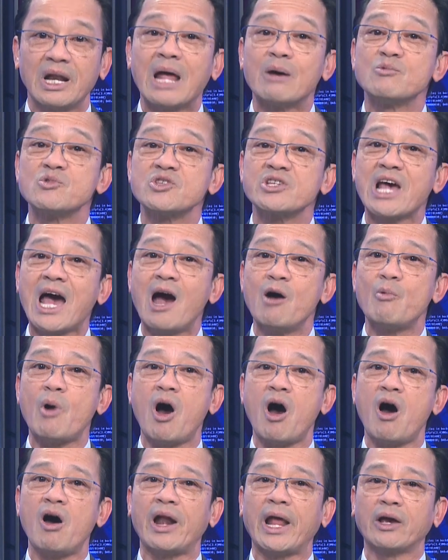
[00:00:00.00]
làm sao
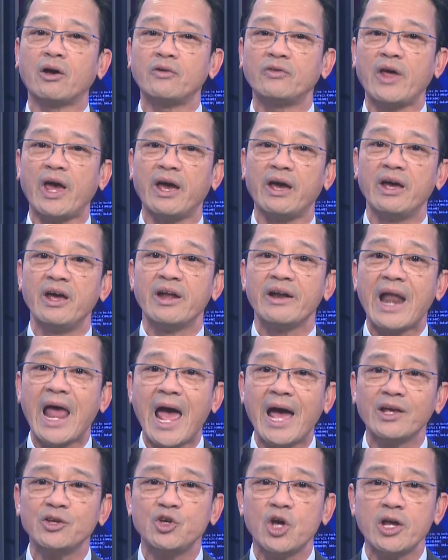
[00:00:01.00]
mà họ lại có thể
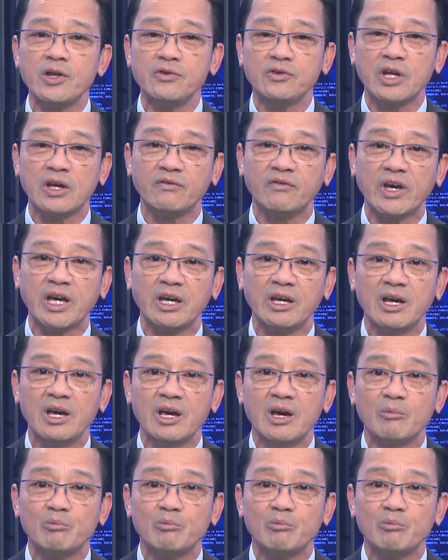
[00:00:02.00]
đáng chết chỉ vì